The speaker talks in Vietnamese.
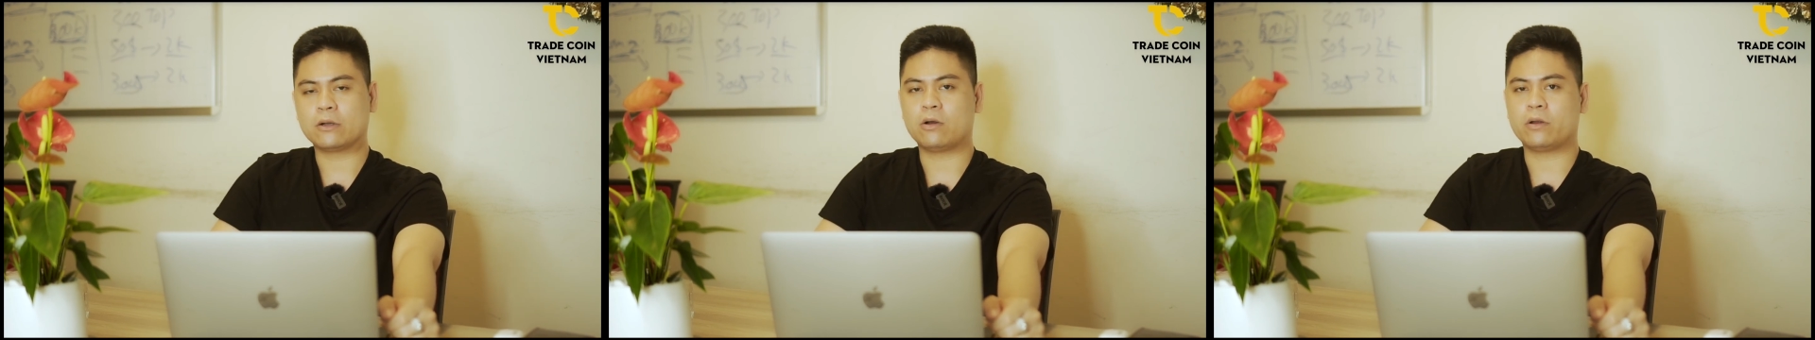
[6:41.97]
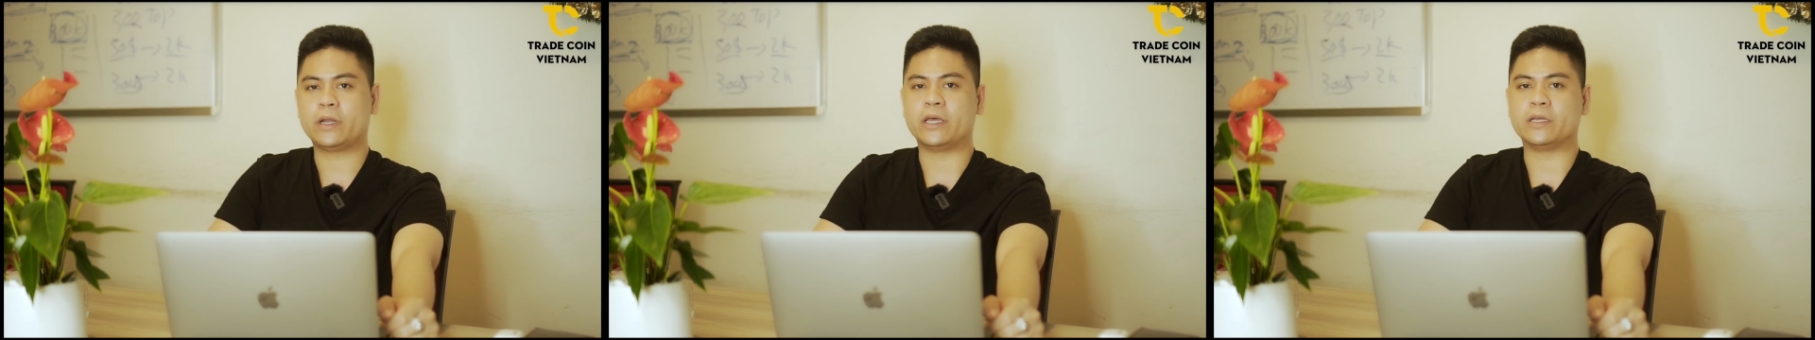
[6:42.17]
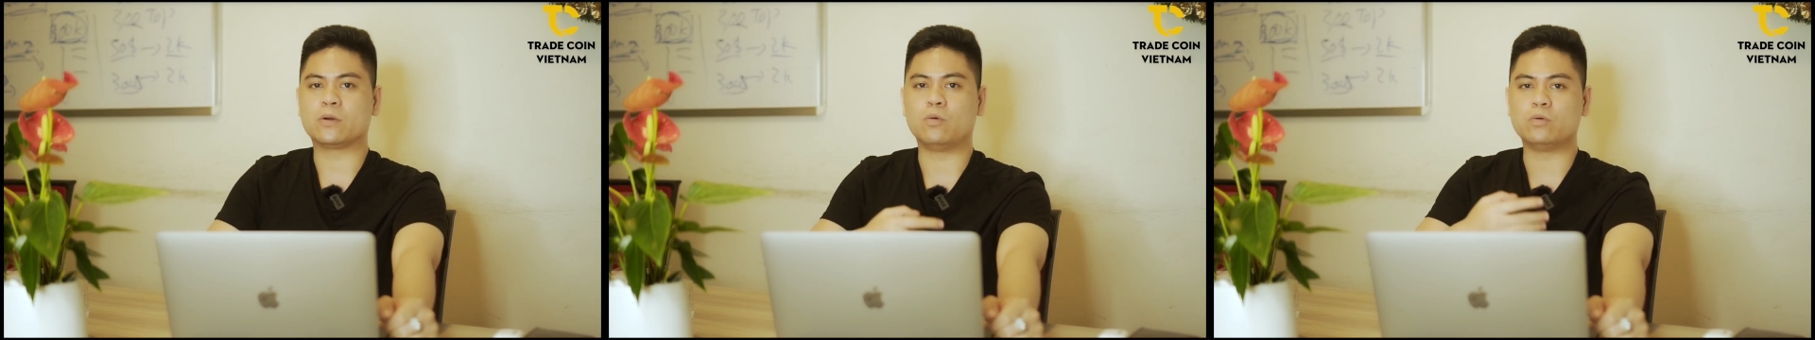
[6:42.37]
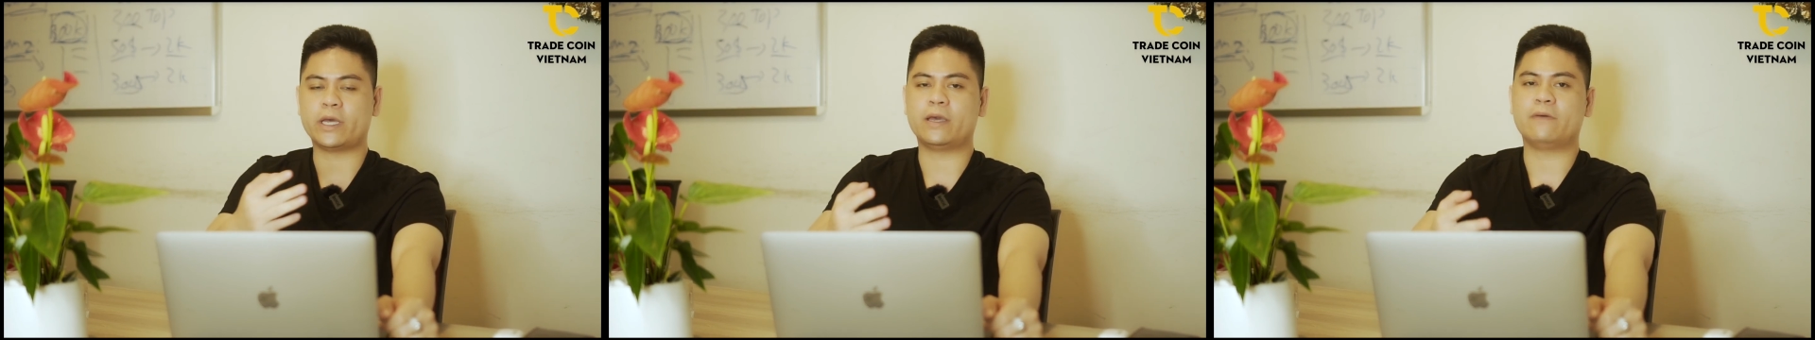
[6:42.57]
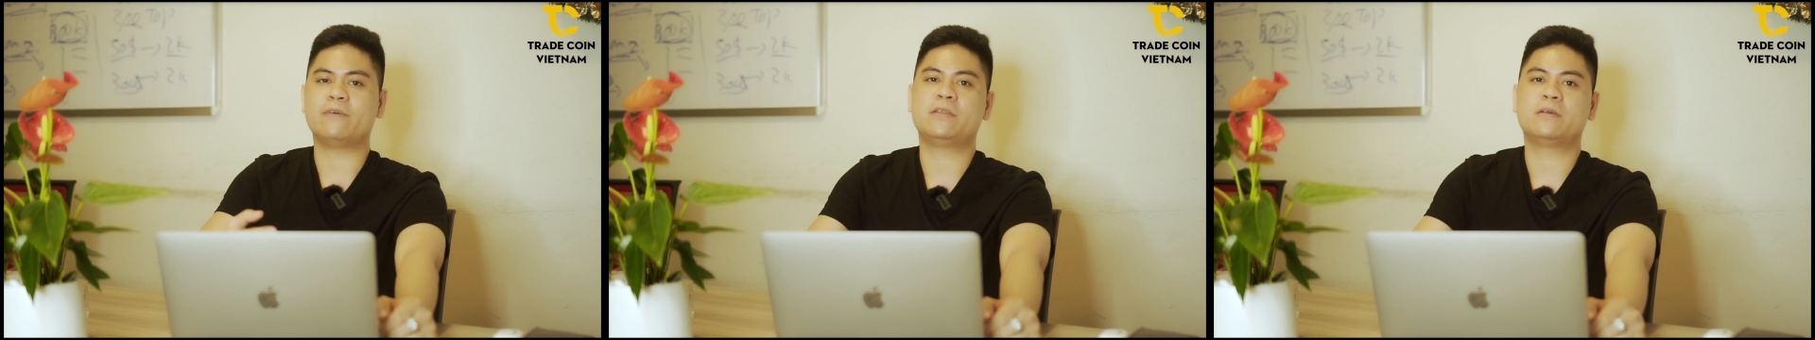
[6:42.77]
Còn để cụ
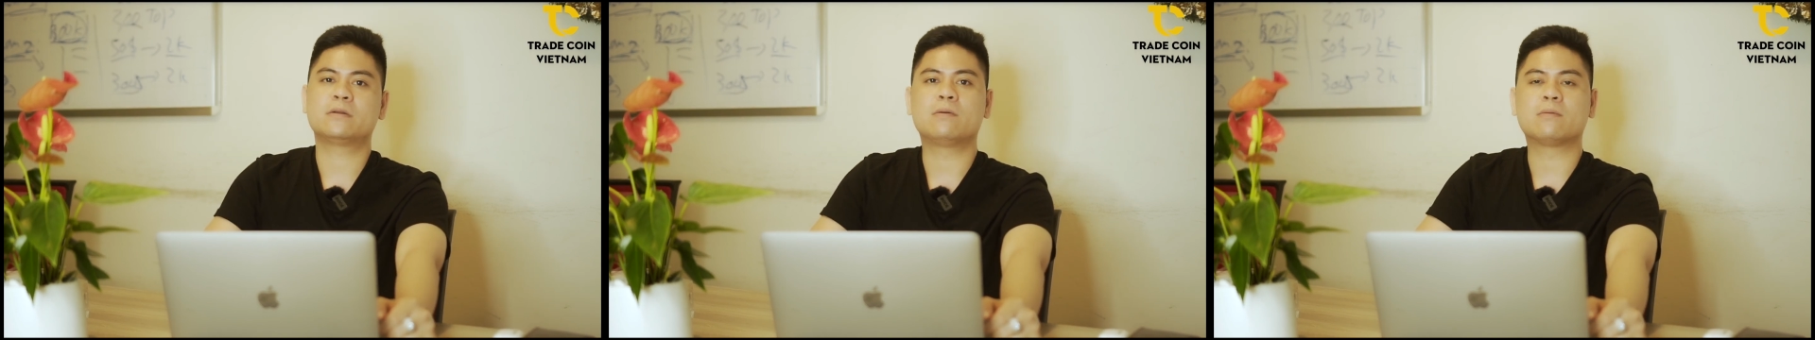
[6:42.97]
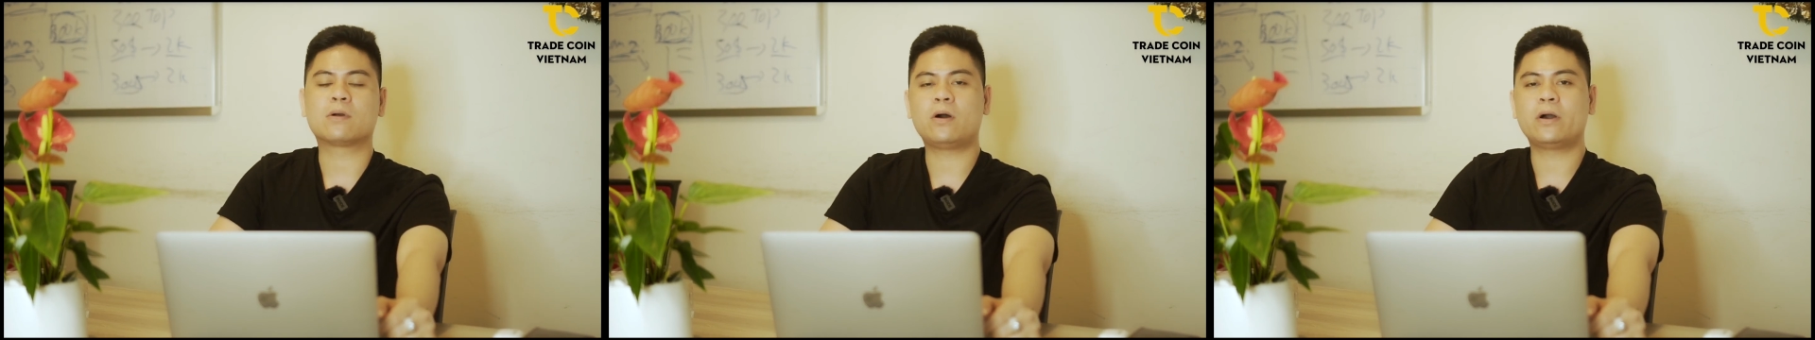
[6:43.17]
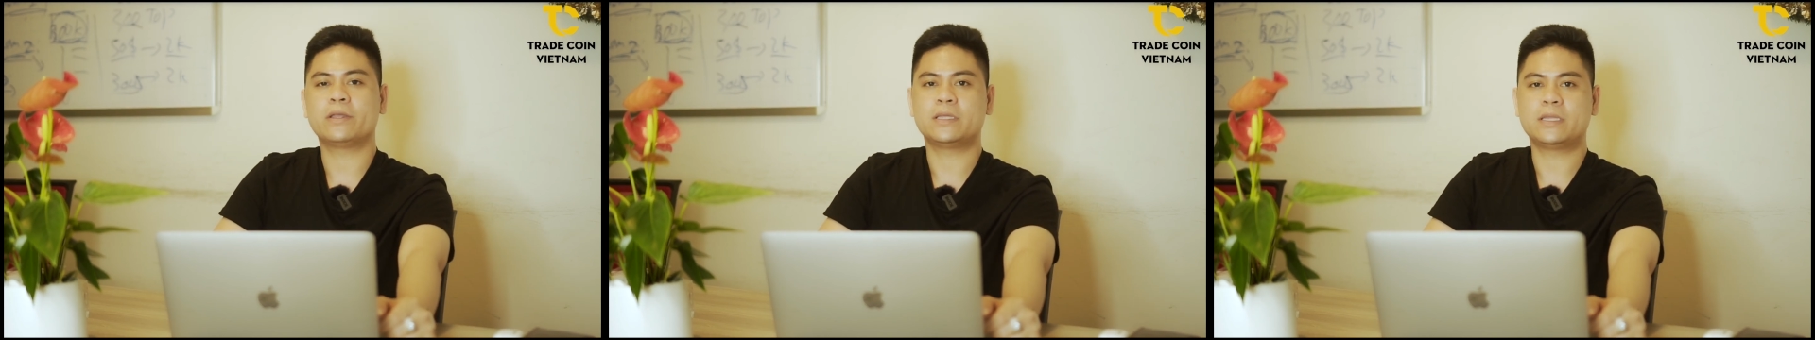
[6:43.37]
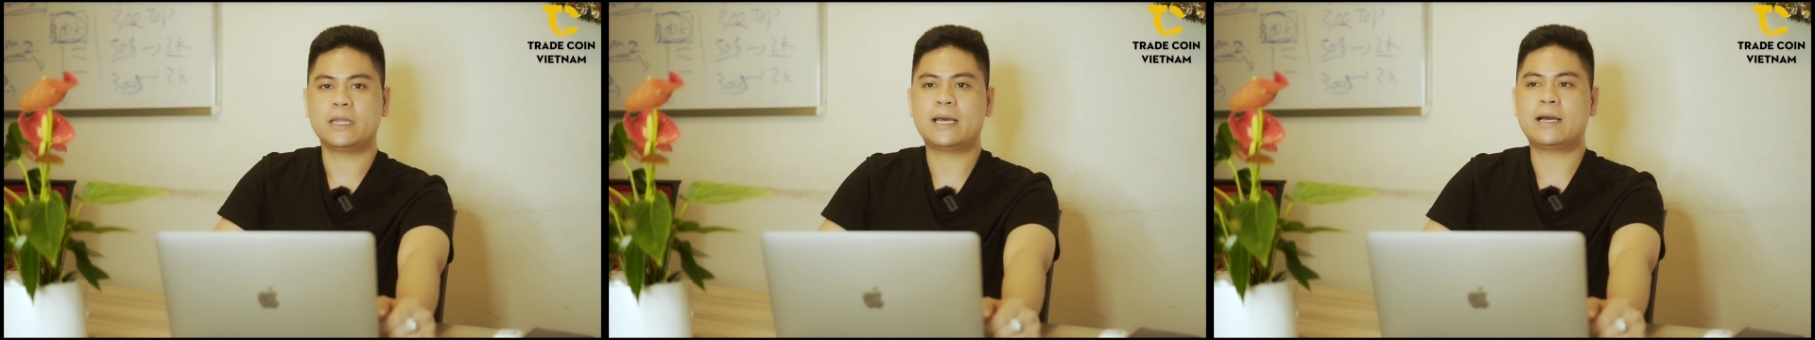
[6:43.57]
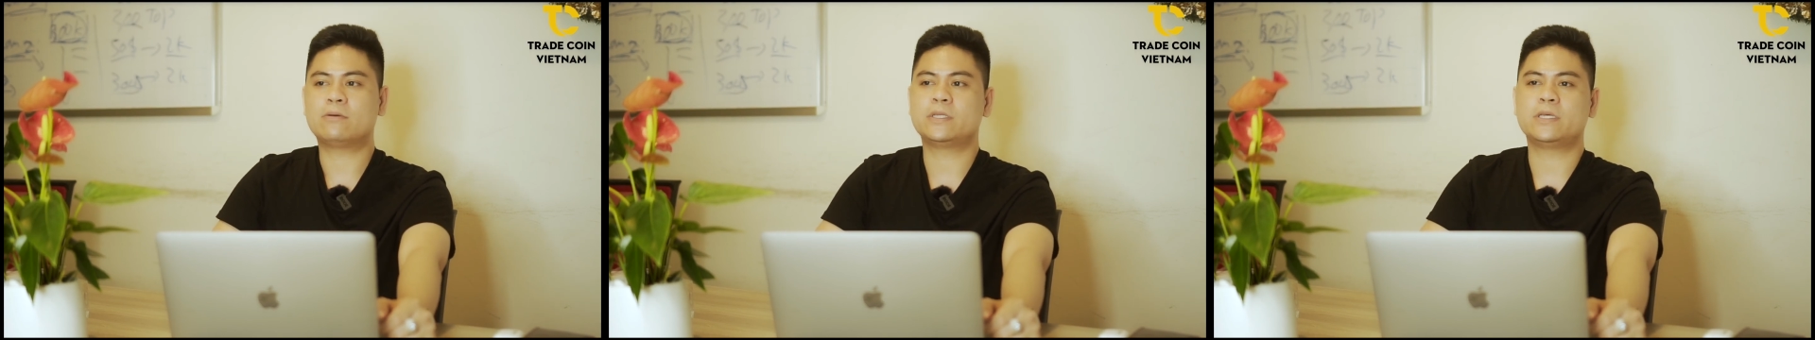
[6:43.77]
thể về những đồng coin như thế
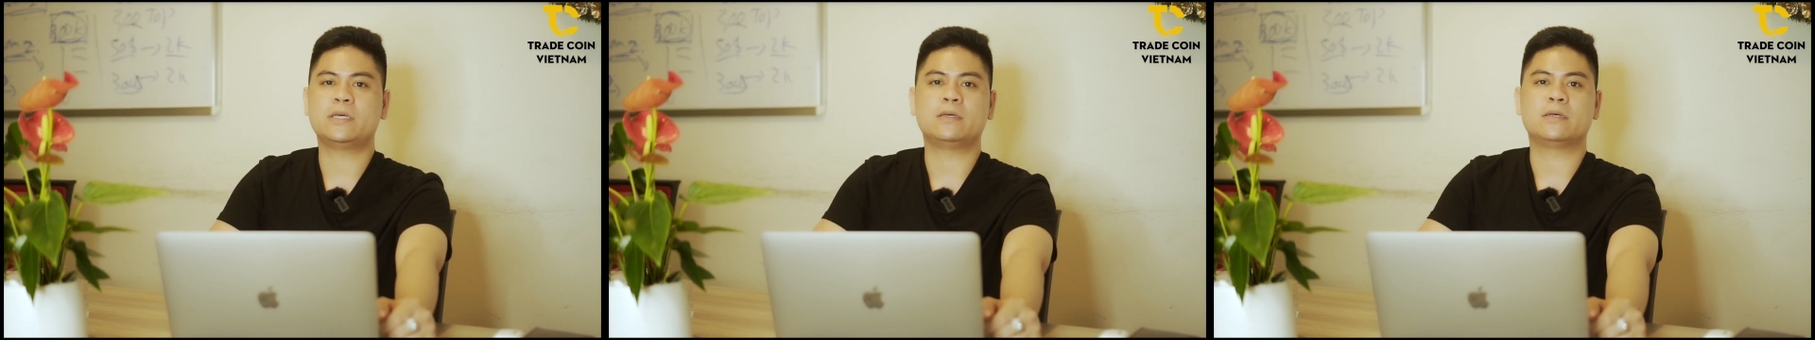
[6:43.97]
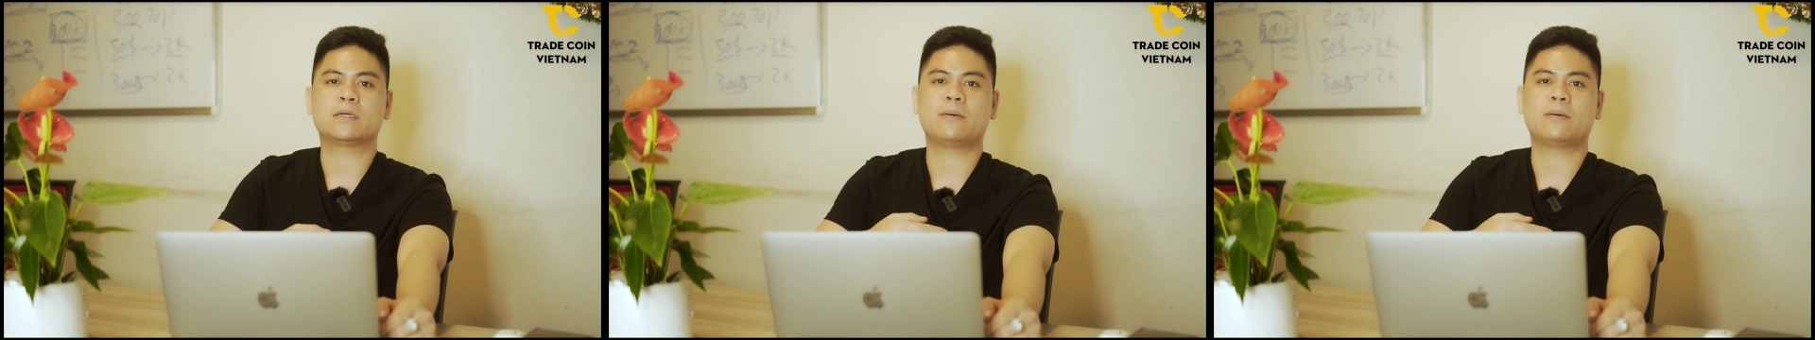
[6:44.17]
nào thì